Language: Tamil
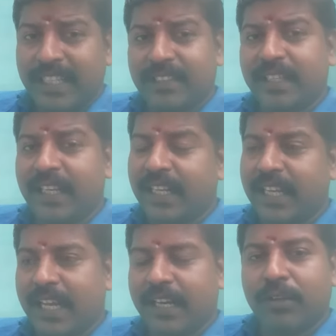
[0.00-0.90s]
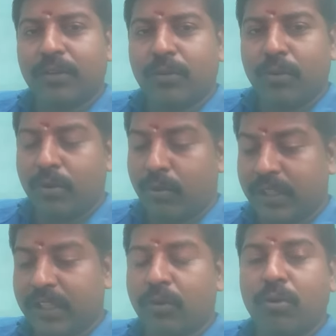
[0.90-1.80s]
என் சைடில் யாரையாவது கூ
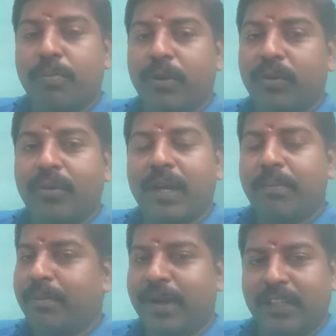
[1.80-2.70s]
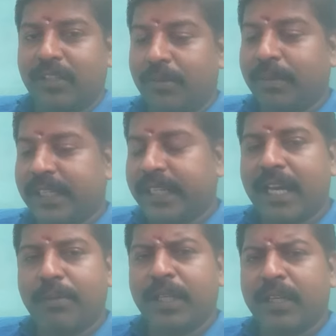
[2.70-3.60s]
ஒருத்தரை கூப்பிடணும் நம்ம மறந்துட்டோம்
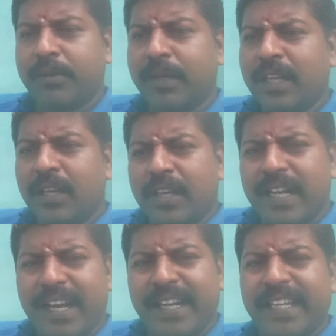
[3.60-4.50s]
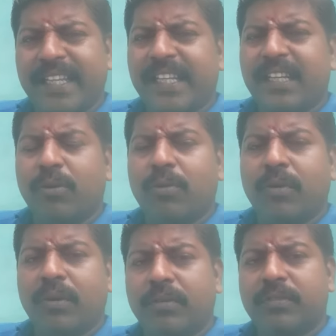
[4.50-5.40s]
பார்த்தீங்களா அப்படிங்கிற மாதிரி நான் அன்றைக்கே கேட்டேன்
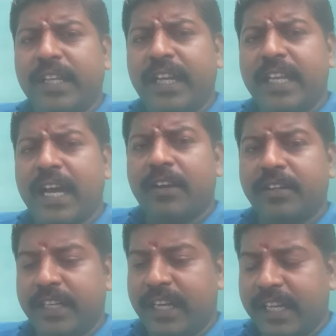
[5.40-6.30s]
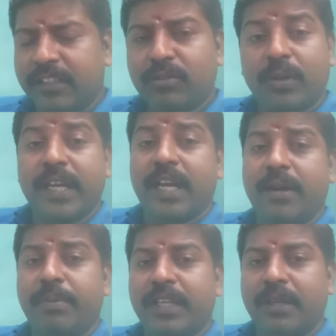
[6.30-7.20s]
உங்கள் சைடில் யாரும் இல்லைன்னு
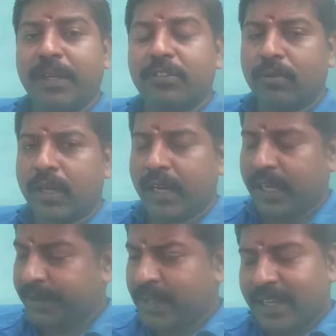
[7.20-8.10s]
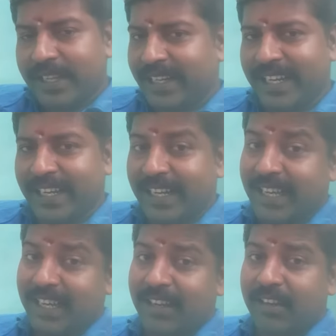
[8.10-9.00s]
சொன்னேன் அப்படிங்கிற மாதிரி சொல்கிறாங்க இல்லை இல்லை